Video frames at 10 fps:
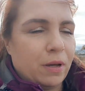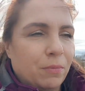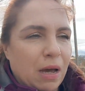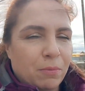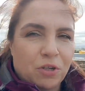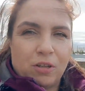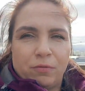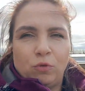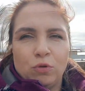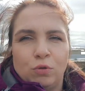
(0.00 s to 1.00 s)
Мы обычно
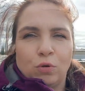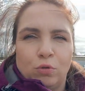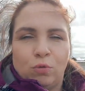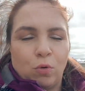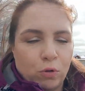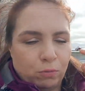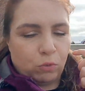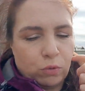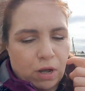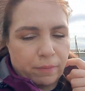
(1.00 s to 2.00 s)
в ту сторону ходим,
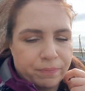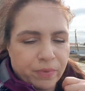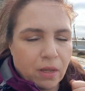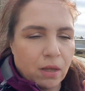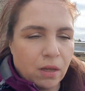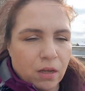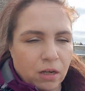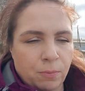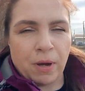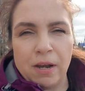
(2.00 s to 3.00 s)
туда. Ну, мы
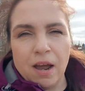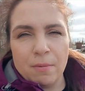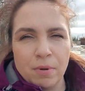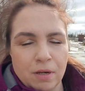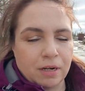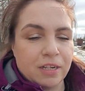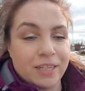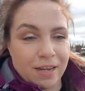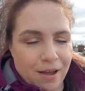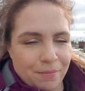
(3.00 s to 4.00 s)
туда? К полям, к
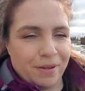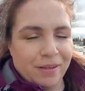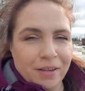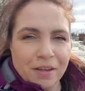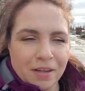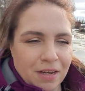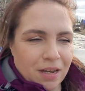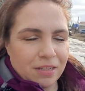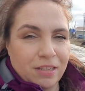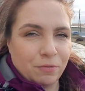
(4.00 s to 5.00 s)
лесам.
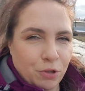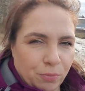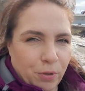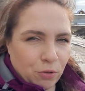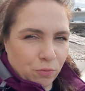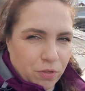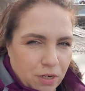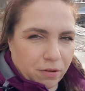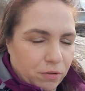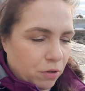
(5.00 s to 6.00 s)
А сегодня пойдем в
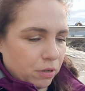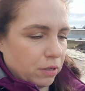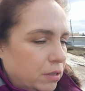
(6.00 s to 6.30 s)
деревню.